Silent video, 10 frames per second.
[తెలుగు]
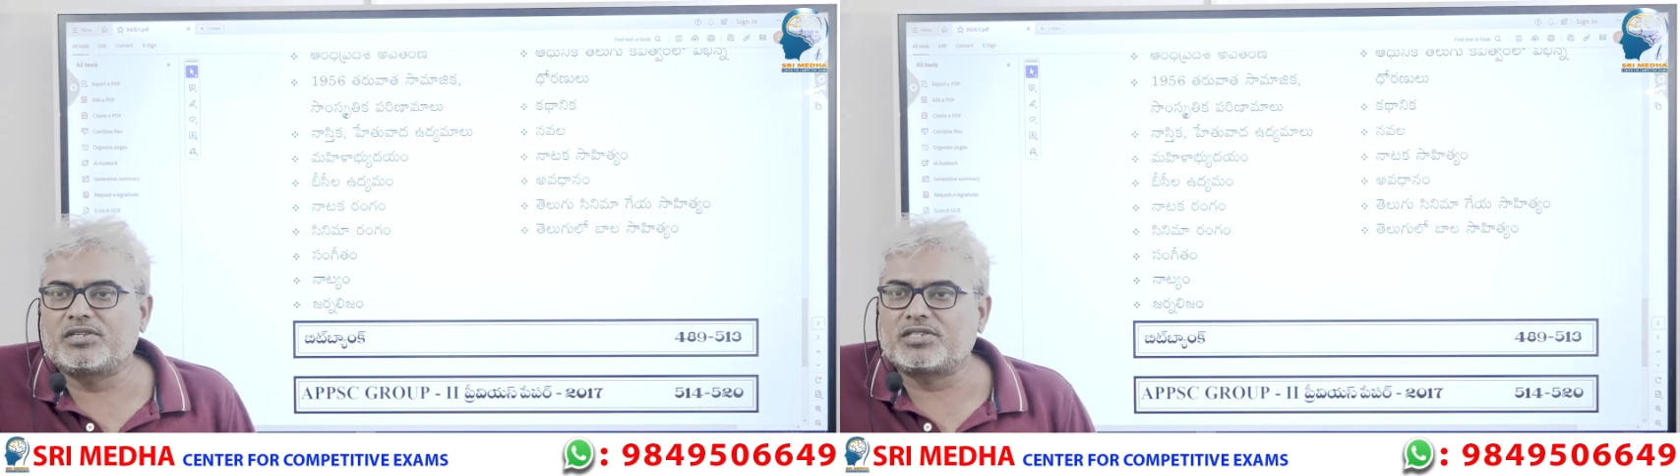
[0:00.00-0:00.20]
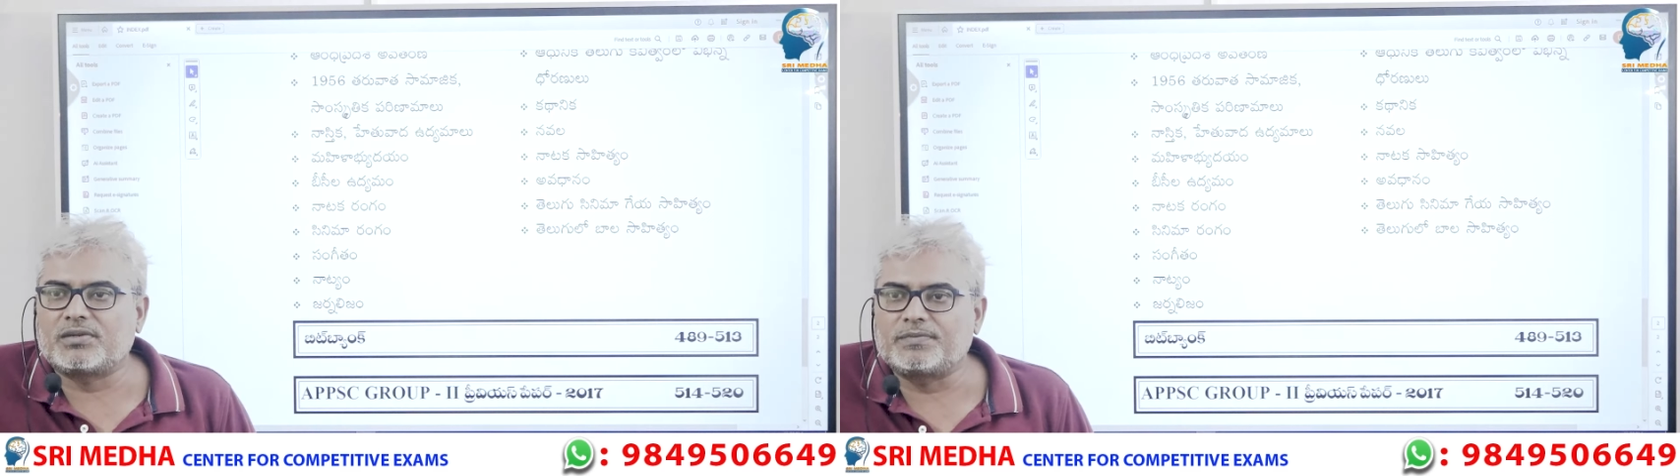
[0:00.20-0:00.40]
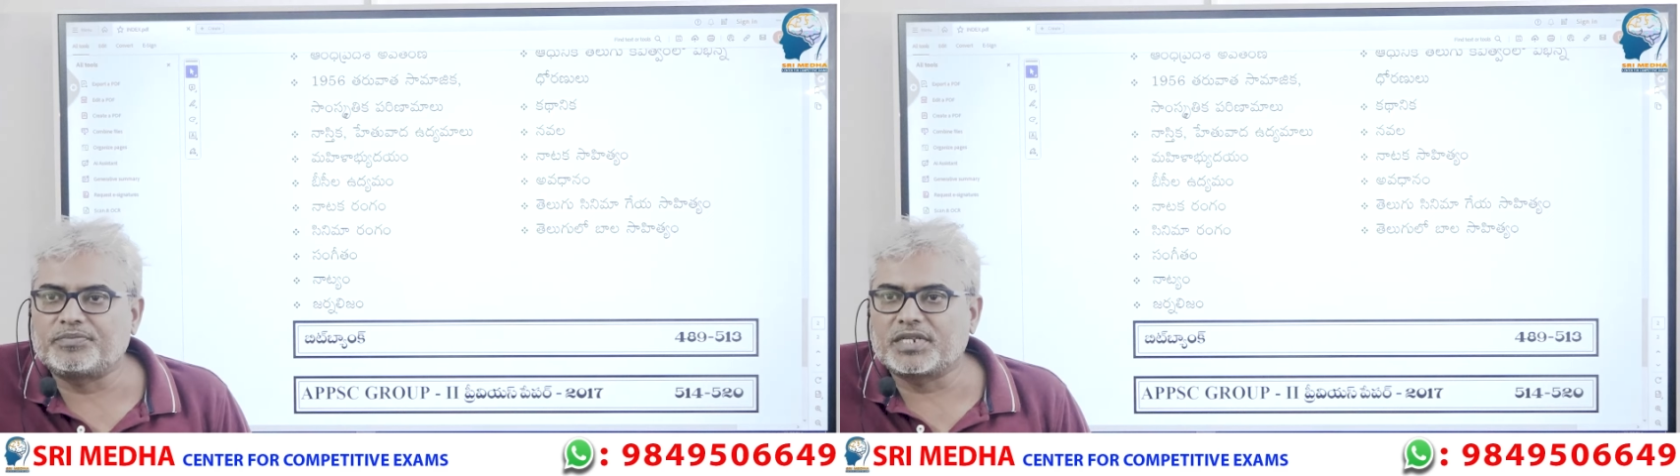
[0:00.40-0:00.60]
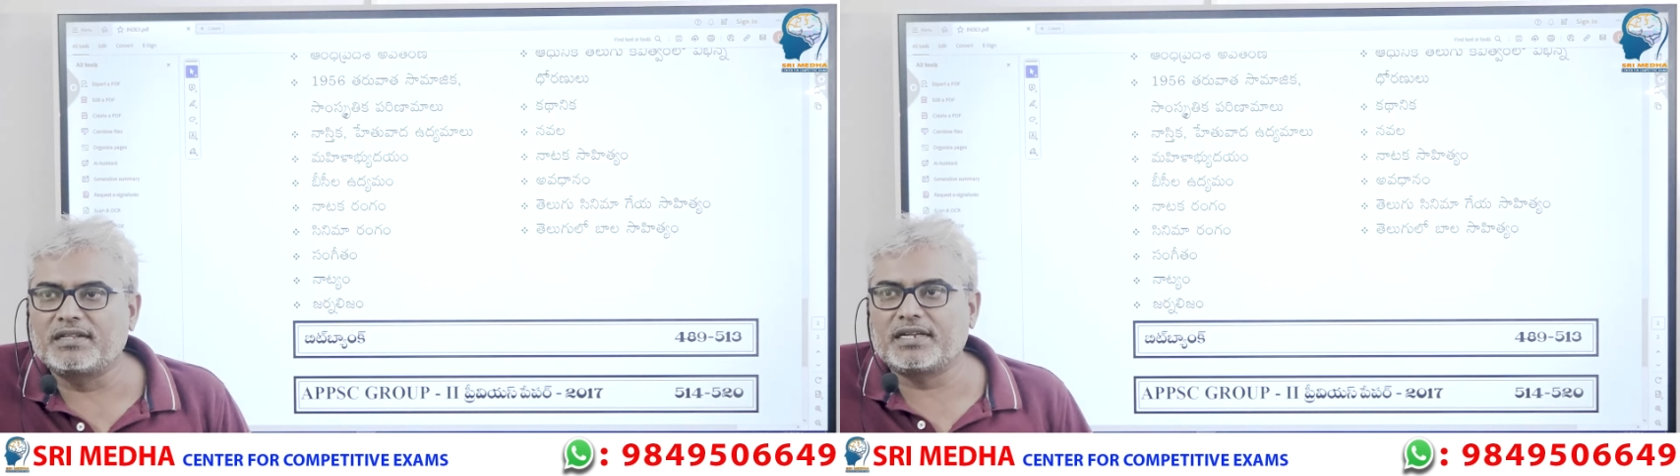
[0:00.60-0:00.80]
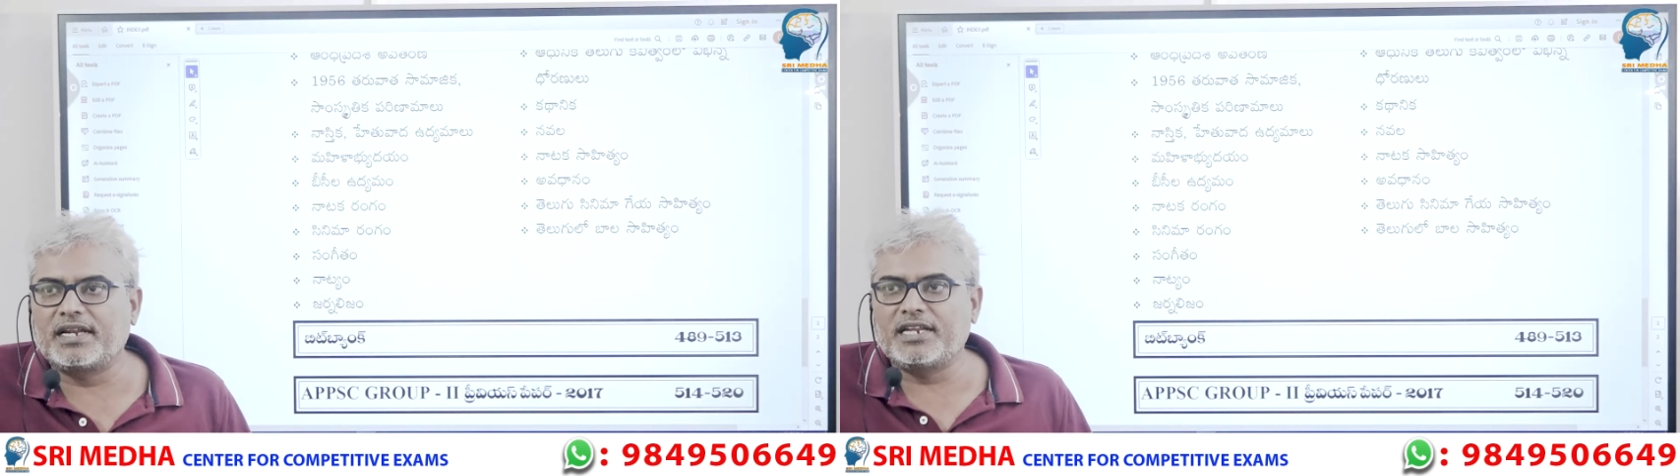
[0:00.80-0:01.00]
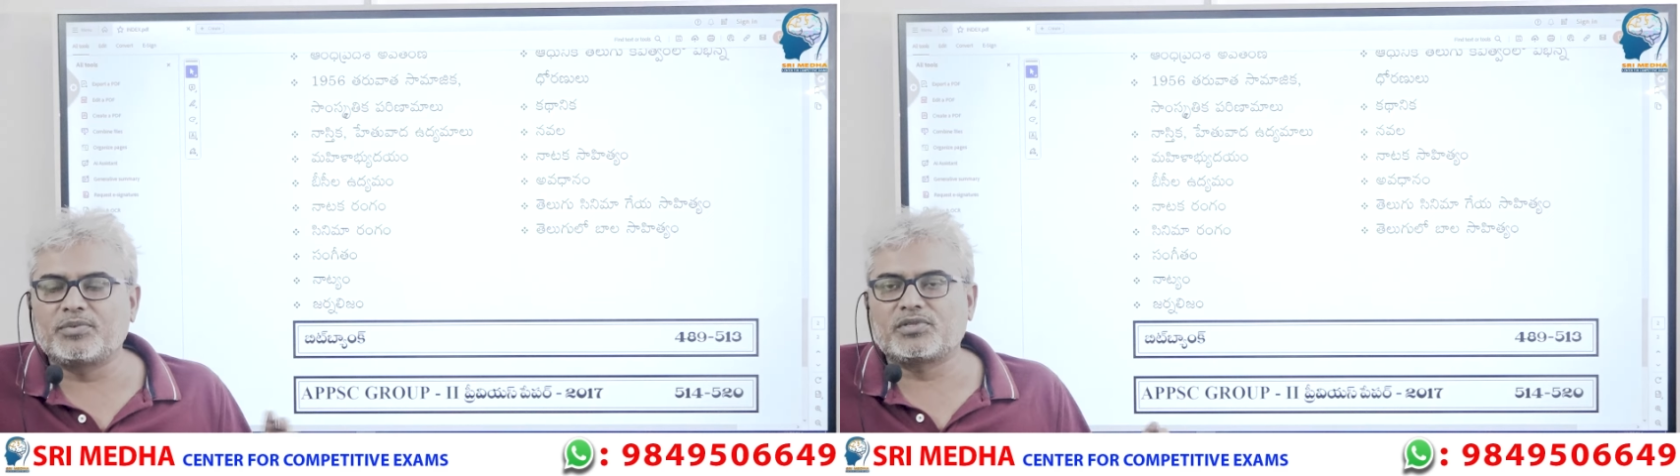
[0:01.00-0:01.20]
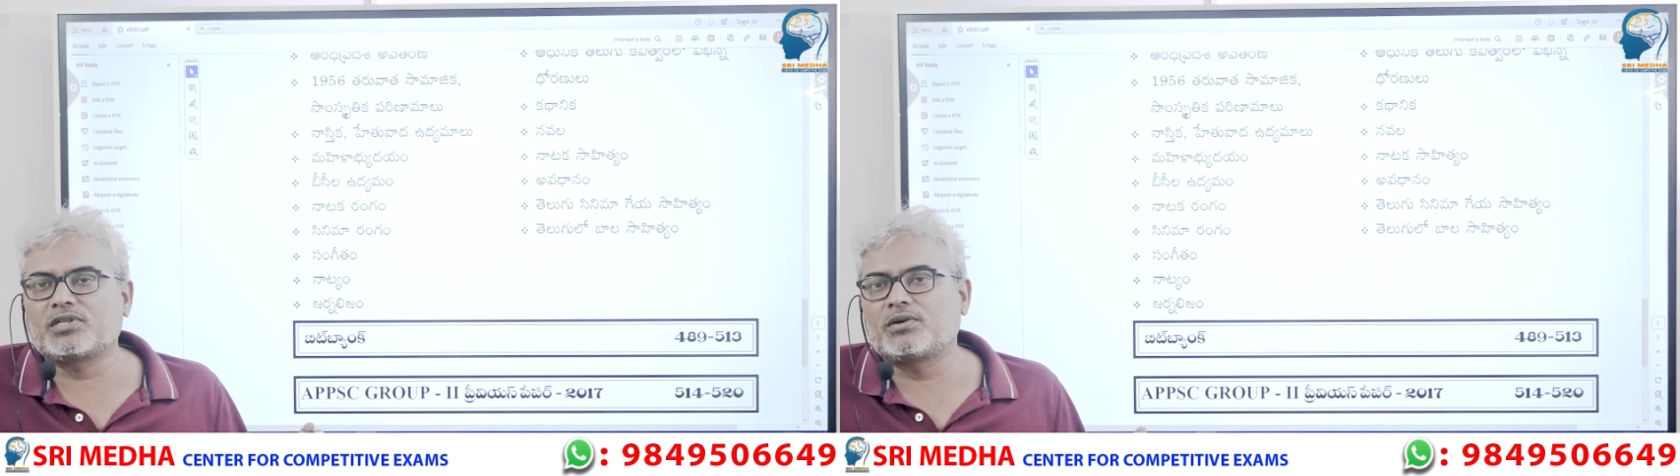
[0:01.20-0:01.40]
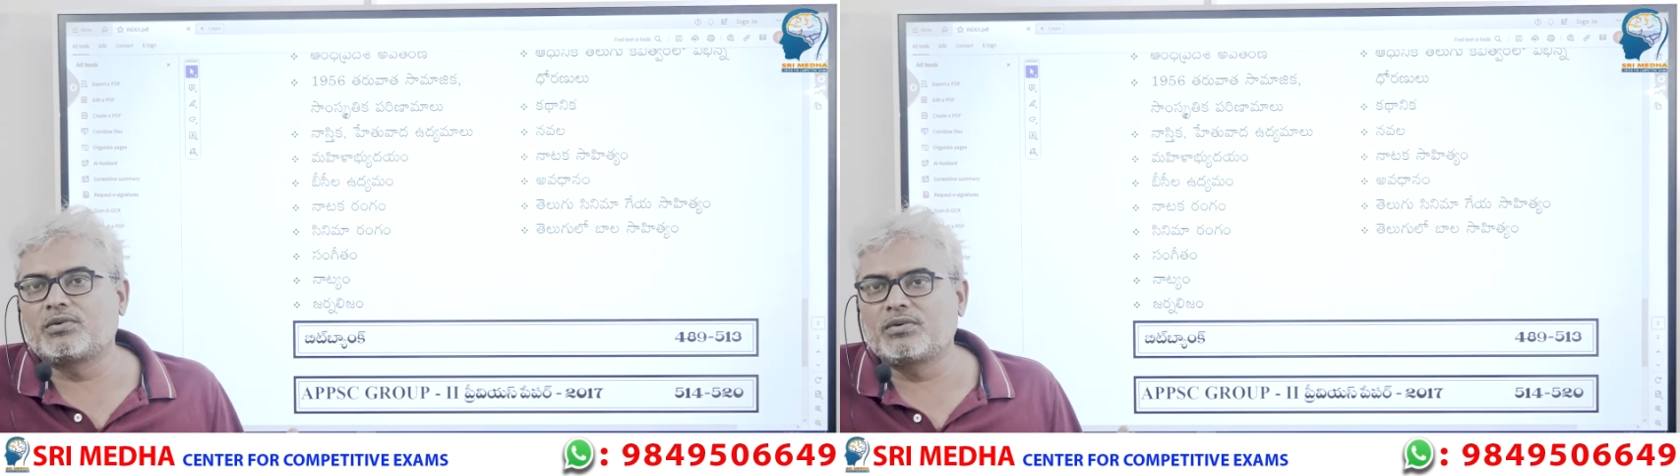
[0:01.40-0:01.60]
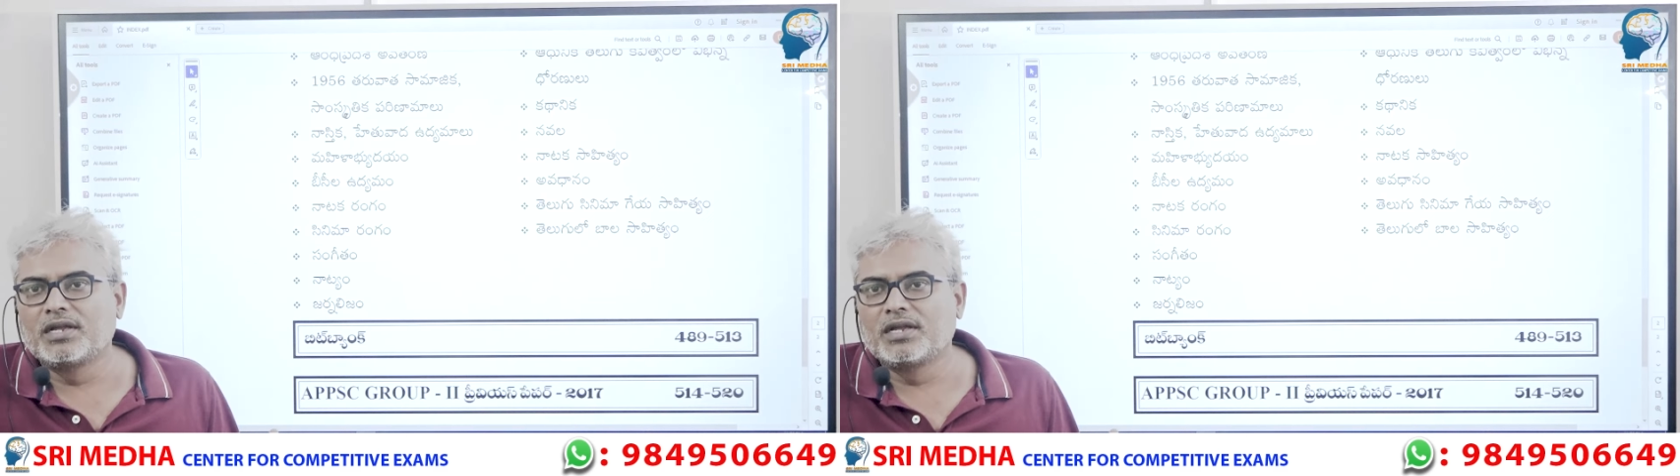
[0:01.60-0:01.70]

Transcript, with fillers: చేశాం అందుకని ఈ పుస్తకం